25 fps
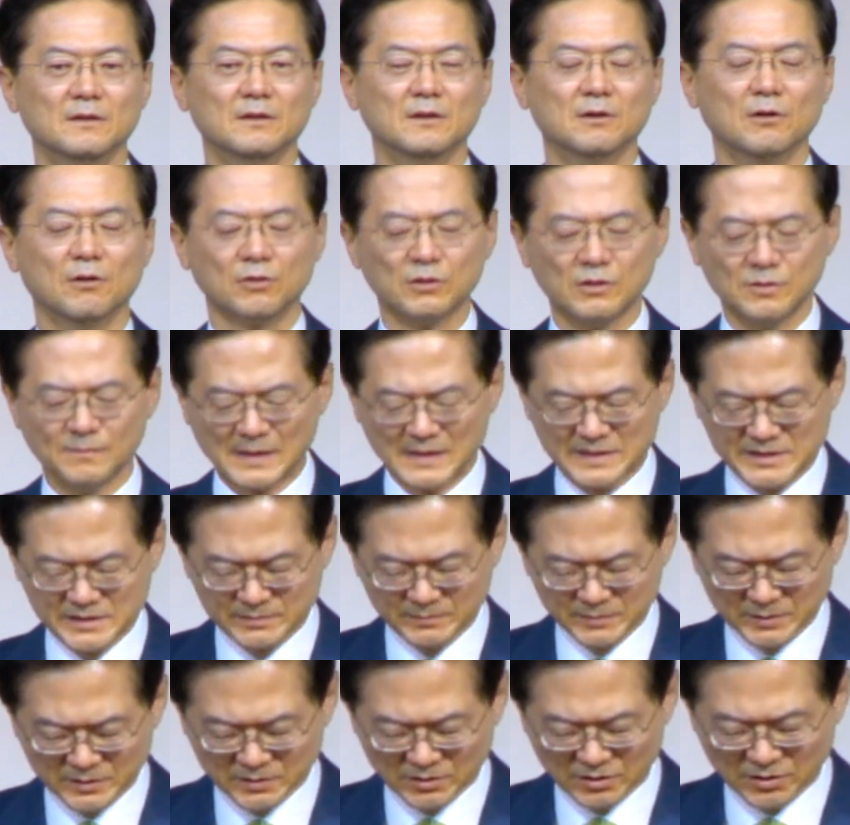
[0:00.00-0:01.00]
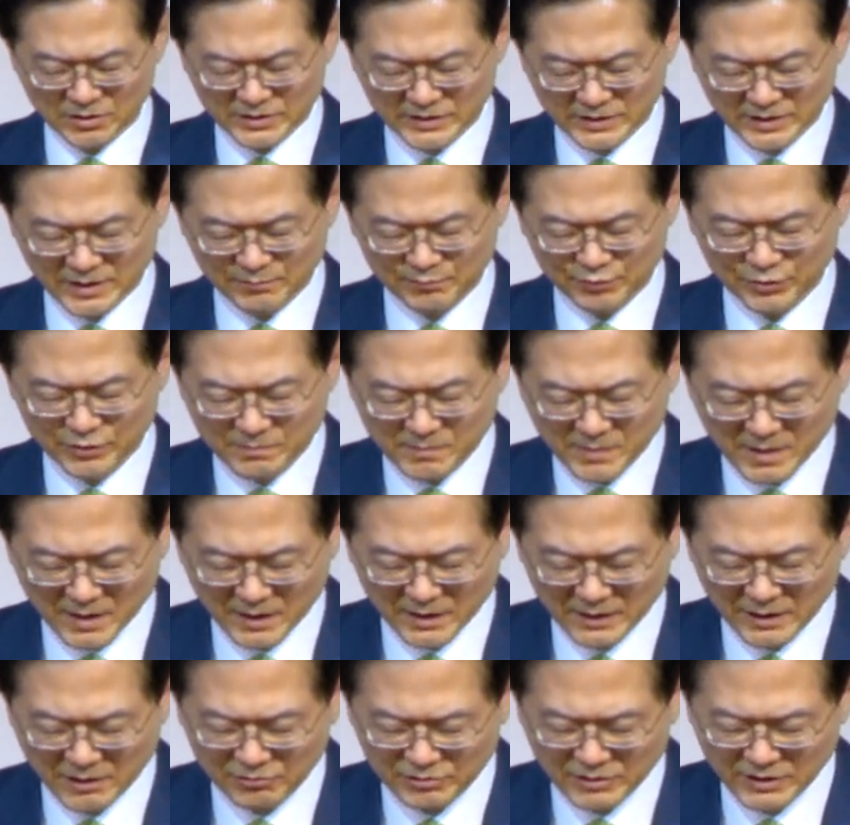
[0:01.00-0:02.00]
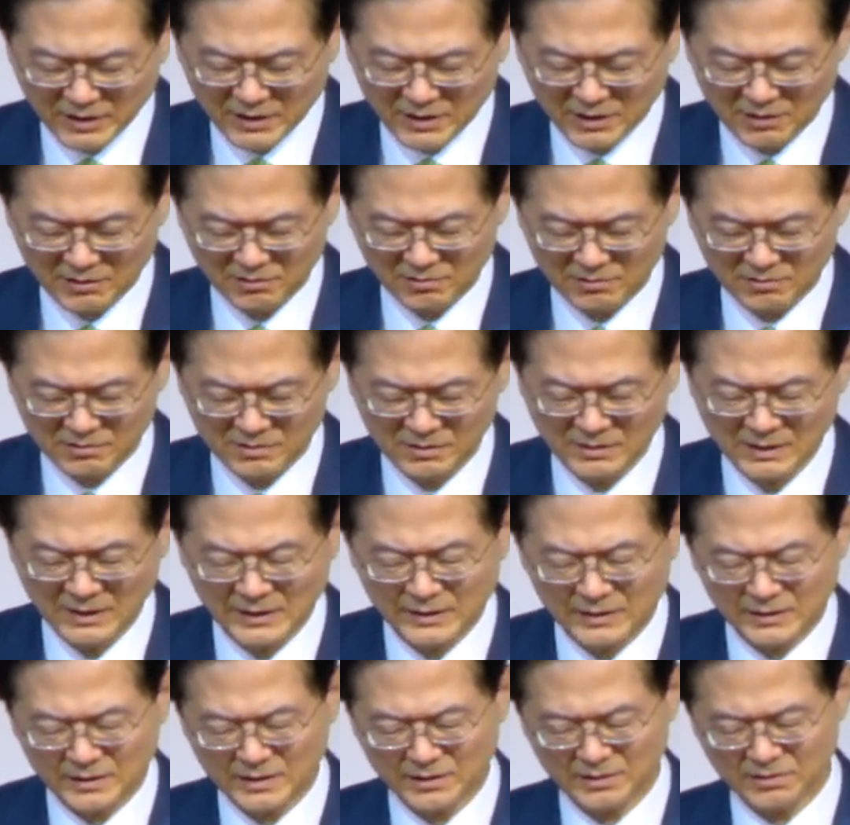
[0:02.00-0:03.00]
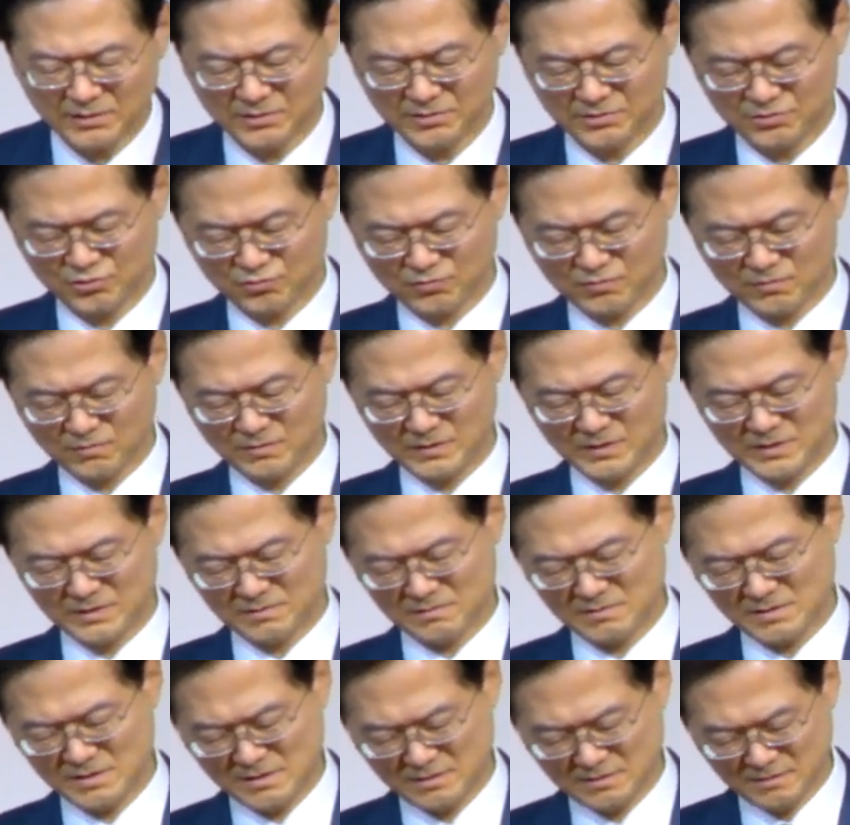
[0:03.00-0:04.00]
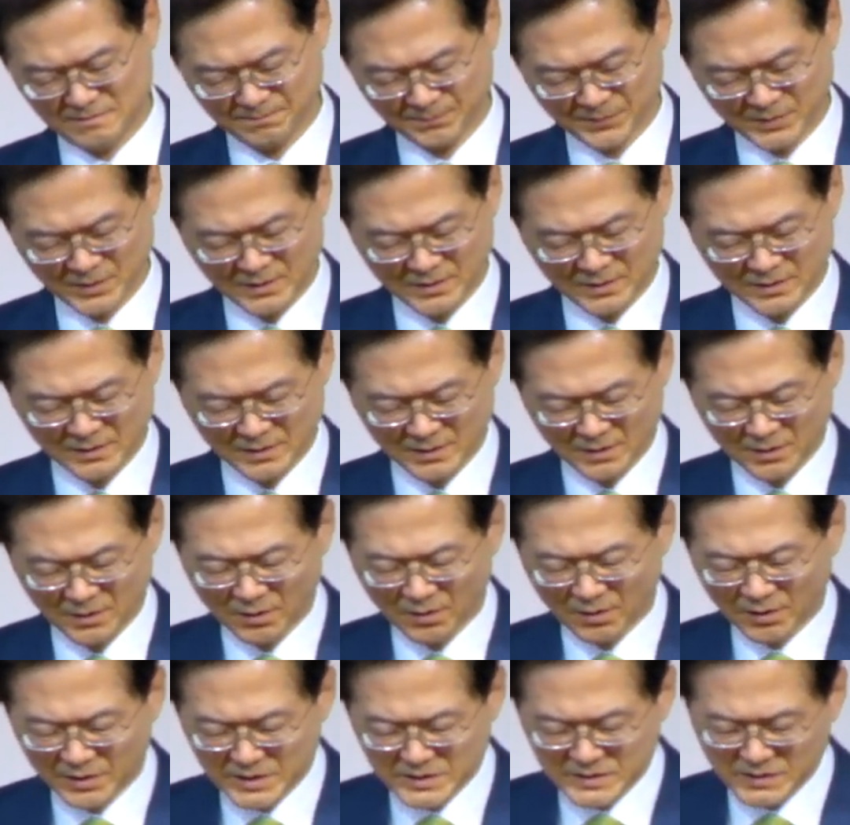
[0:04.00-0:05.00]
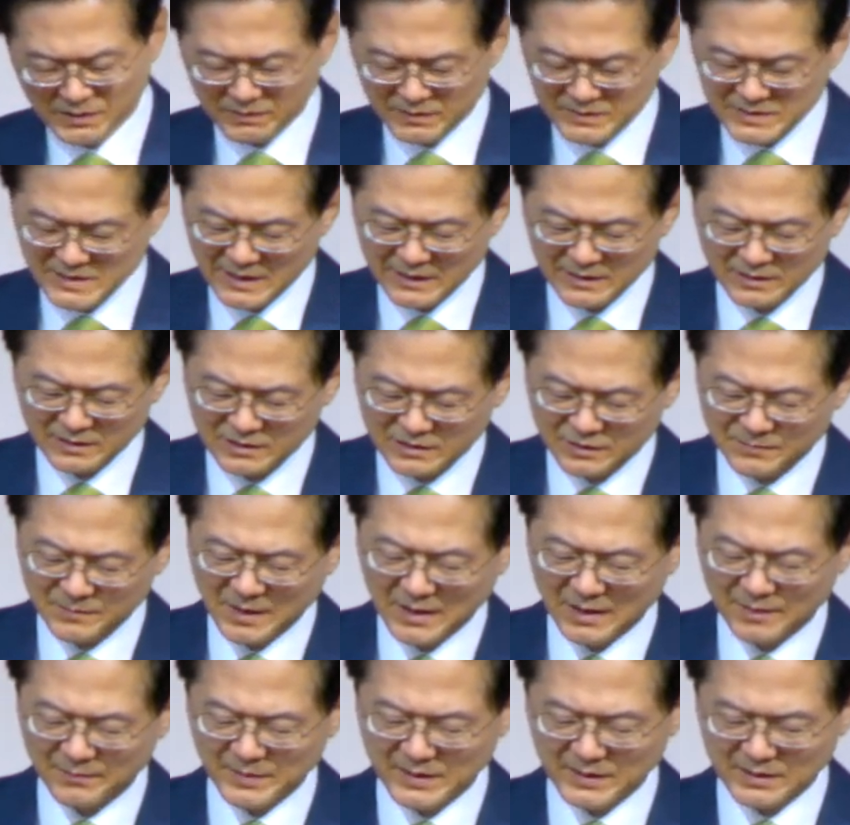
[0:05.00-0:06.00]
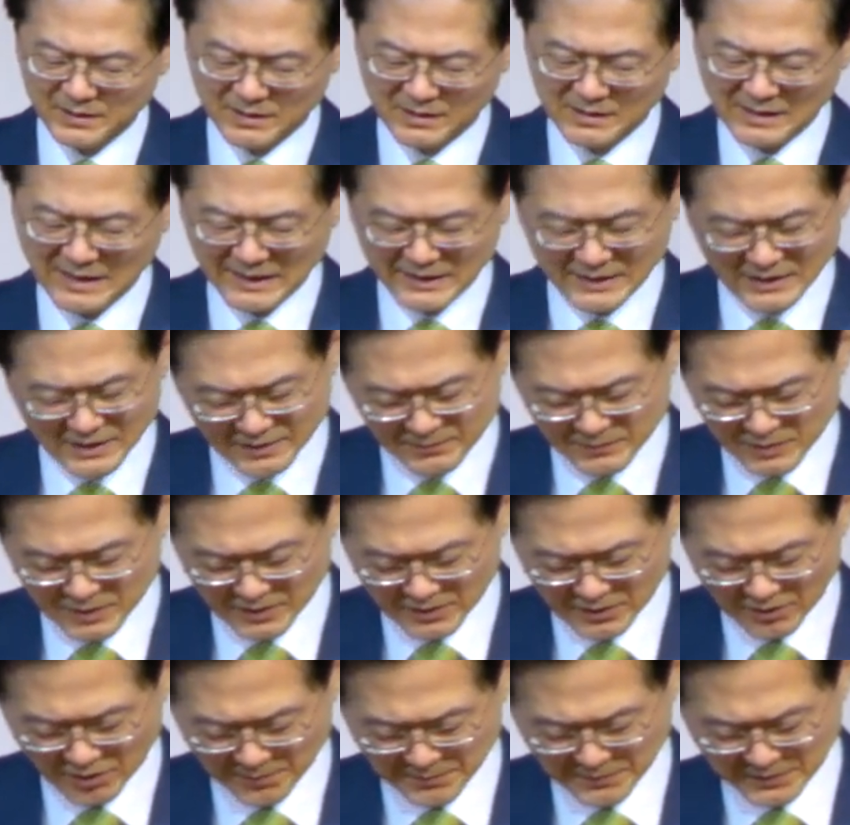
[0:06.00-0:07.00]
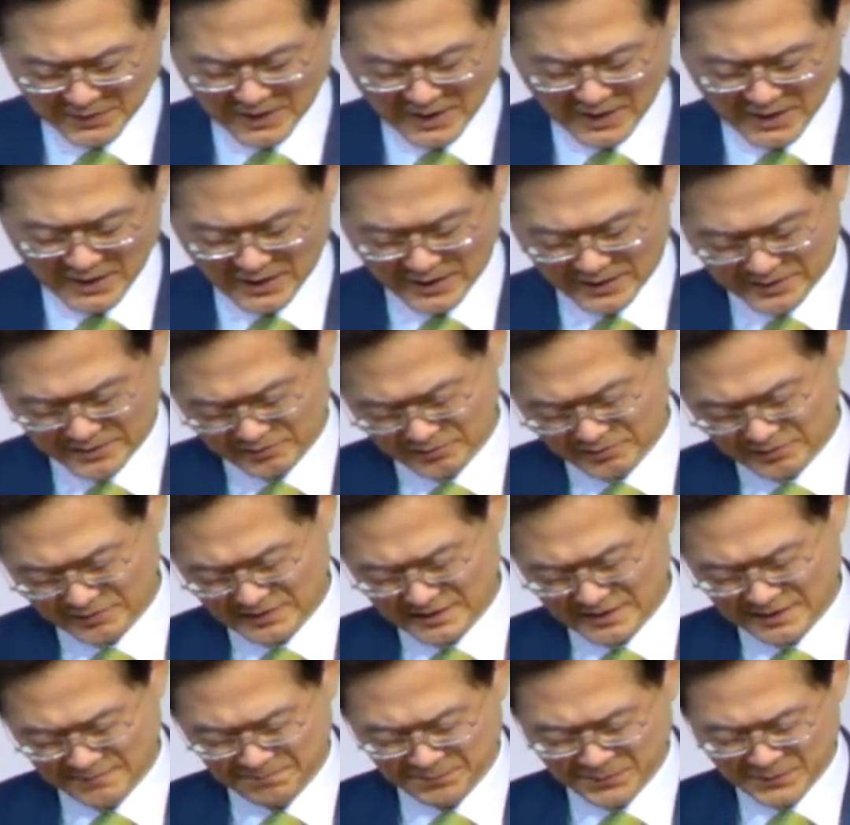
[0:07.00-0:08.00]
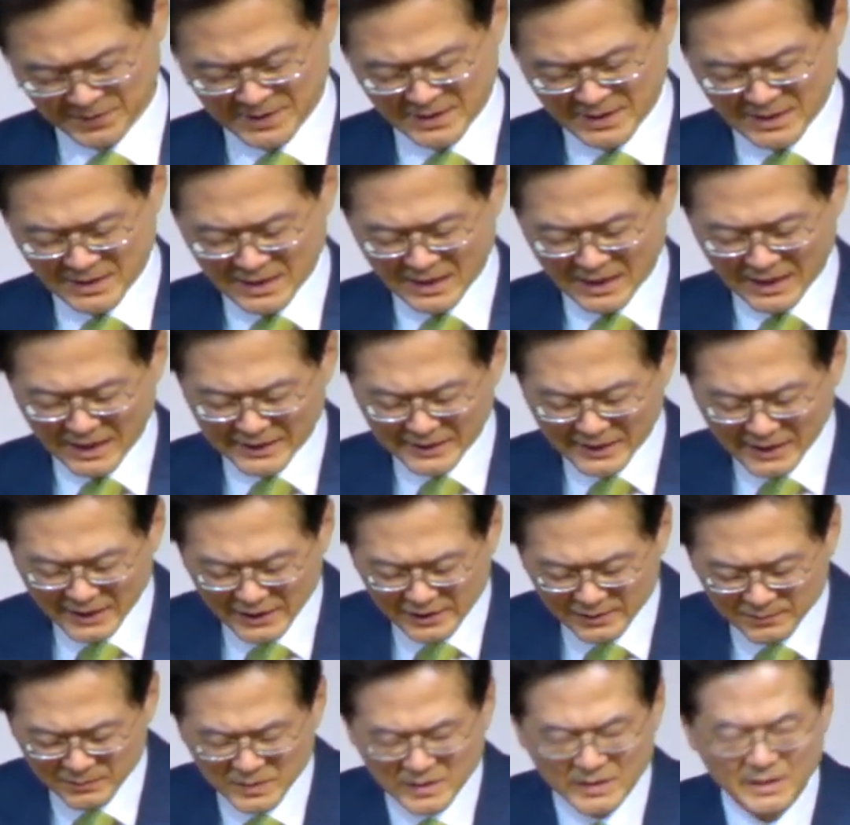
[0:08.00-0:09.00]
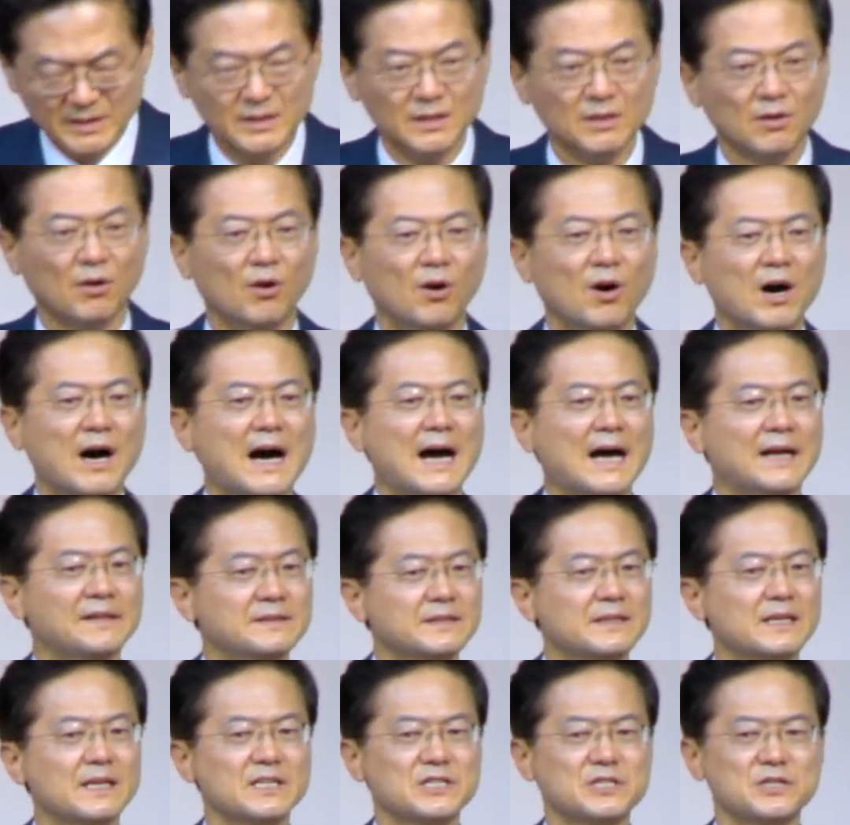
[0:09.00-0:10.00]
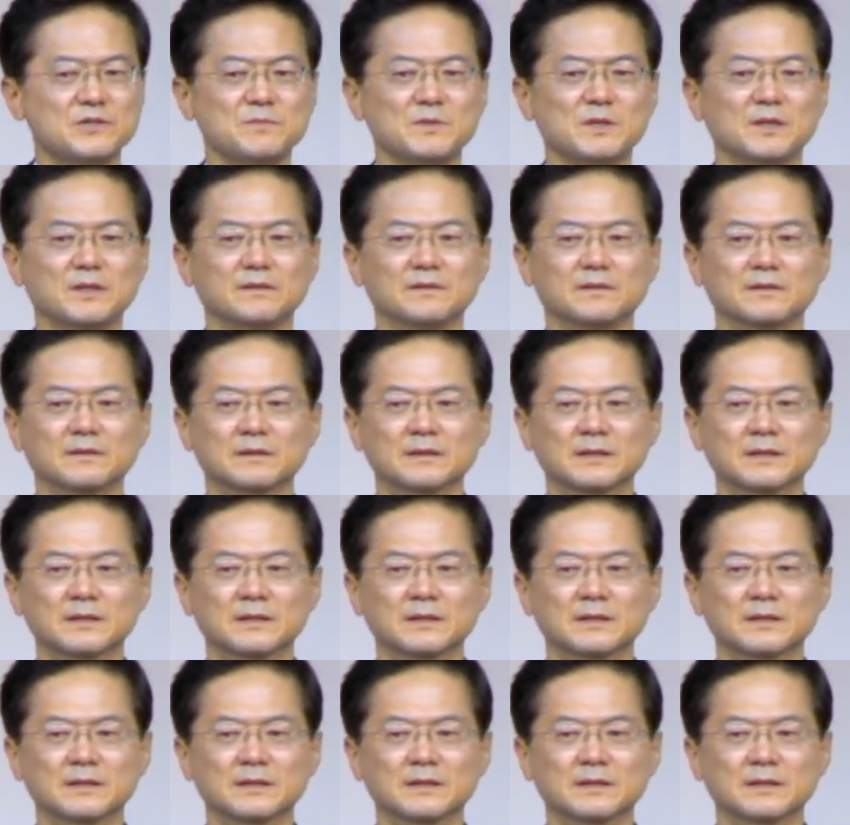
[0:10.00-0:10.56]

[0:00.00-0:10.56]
오늘 말씀은 거기에 분명하게 우리의 결론을 내려주고 있는 거예요. 어리석은 자는 그 마음에 이르기를 하나님이 없다 하는도다. 하나님이 안 계시면